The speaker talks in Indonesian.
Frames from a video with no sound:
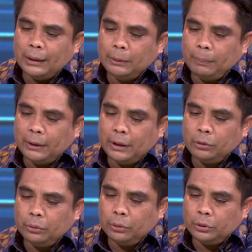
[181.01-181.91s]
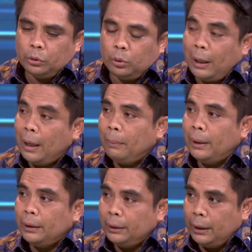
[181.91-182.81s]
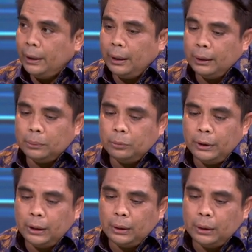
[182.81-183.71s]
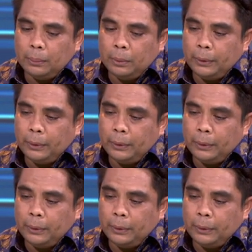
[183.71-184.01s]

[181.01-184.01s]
Eh, sifatnya itu cukup aman ya tidak yang kemudian uh,